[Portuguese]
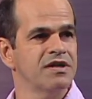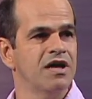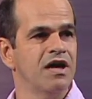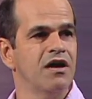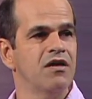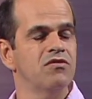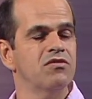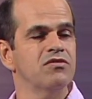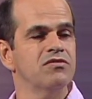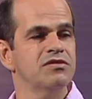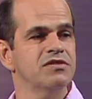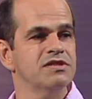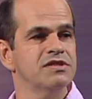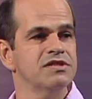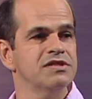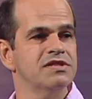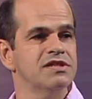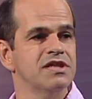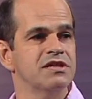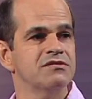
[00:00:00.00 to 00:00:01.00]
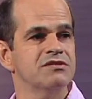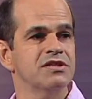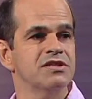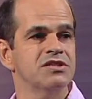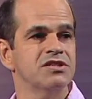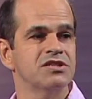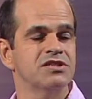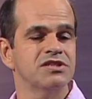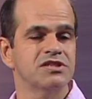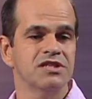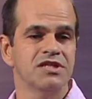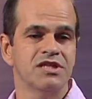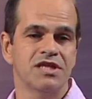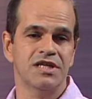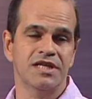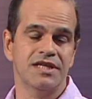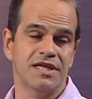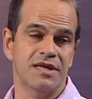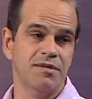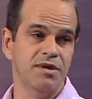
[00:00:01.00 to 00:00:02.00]
Ao longo desses anos a gente
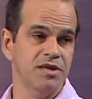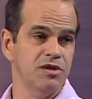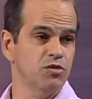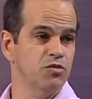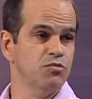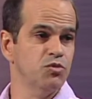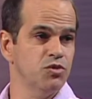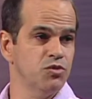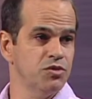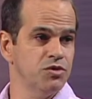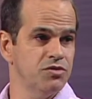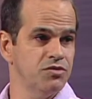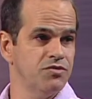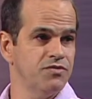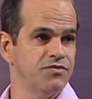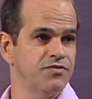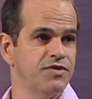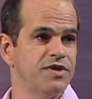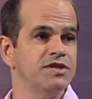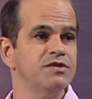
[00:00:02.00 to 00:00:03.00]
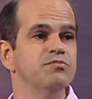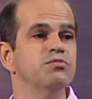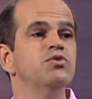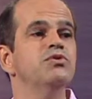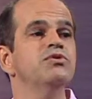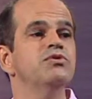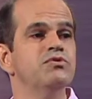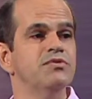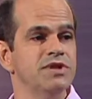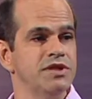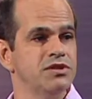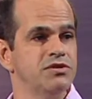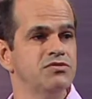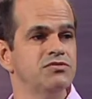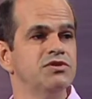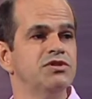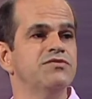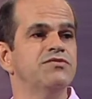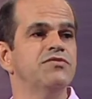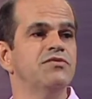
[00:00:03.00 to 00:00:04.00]
trabalhou muito, fez muito isso,
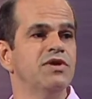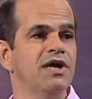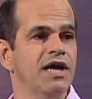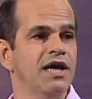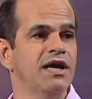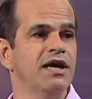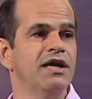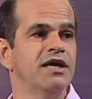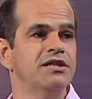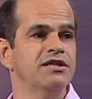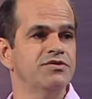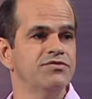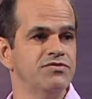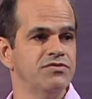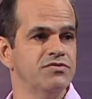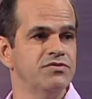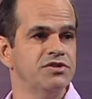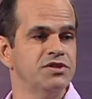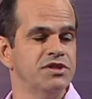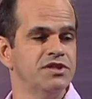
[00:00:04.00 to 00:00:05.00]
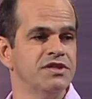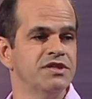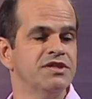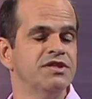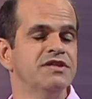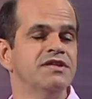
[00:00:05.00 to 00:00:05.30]
divulgar, difundir,